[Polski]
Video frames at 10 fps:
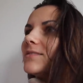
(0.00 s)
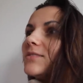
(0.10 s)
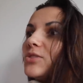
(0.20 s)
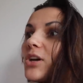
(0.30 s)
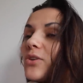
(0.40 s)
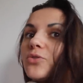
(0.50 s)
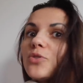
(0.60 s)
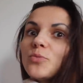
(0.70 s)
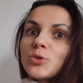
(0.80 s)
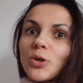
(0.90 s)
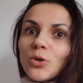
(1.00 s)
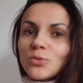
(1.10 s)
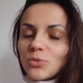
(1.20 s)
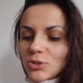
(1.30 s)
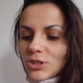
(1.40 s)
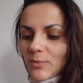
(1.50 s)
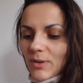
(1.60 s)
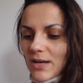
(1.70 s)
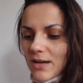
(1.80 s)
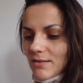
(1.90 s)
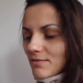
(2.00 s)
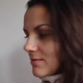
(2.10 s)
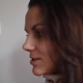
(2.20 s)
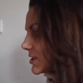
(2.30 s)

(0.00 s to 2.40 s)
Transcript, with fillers: y, na rok do przodu trzeba y,